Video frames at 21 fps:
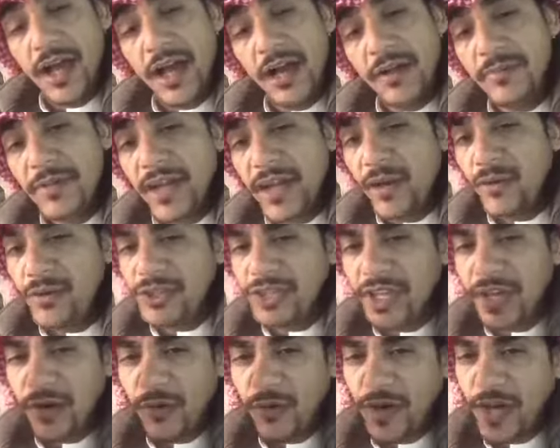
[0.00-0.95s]
املى
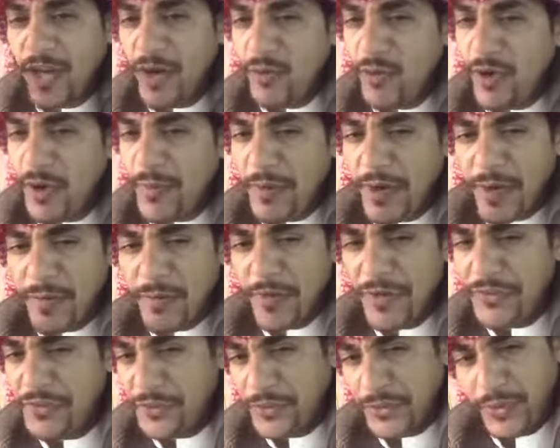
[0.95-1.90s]
الوجار وخلوا الباب
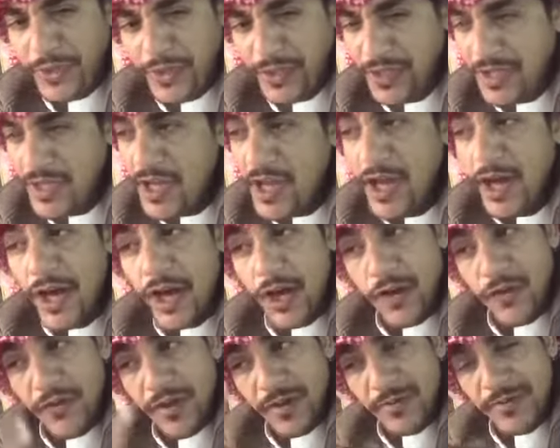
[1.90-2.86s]
مفتوح
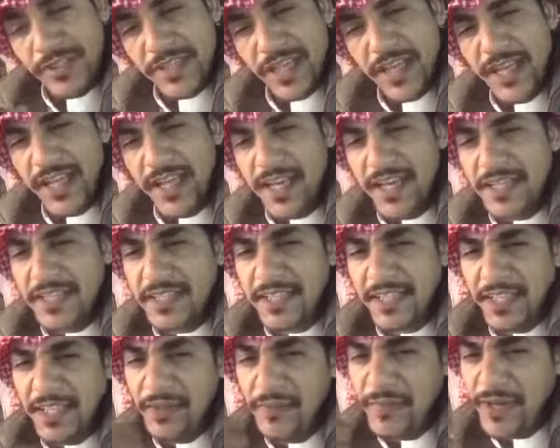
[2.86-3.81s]
خوف المسير
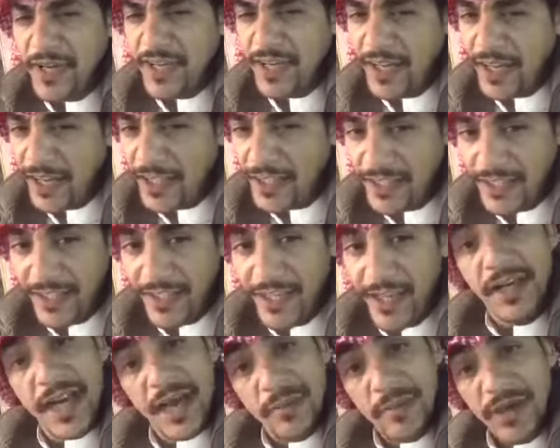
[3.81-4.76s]
يستحي ما ينادي
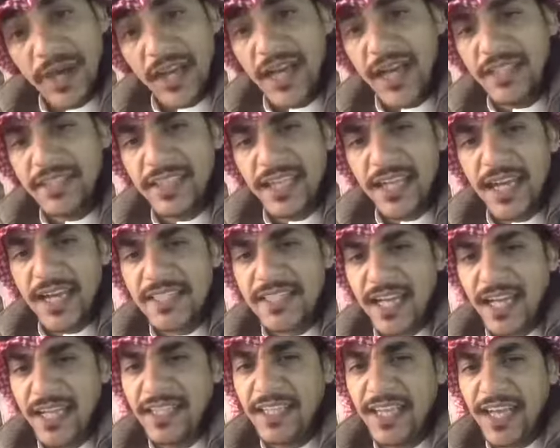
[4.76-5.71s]
نبغى لي
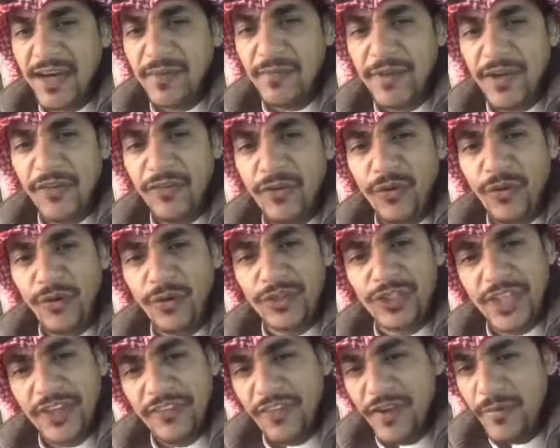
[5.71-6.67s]
جناز حدار ملفوح
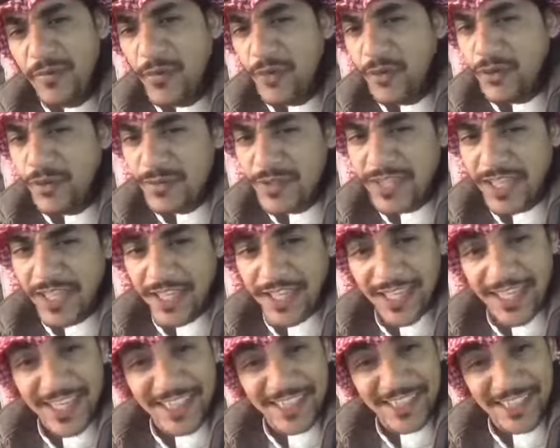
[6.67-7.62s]
وشاف البيوت
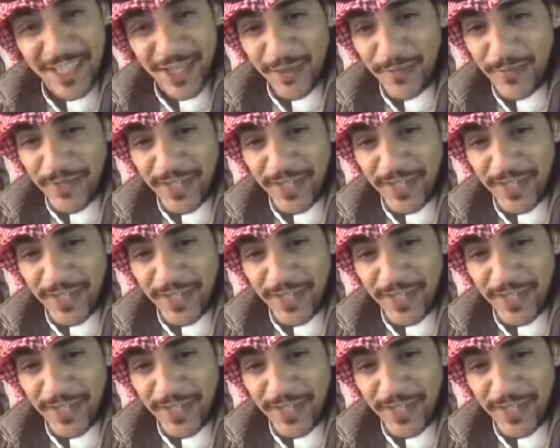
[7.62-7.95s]
مصككة جاك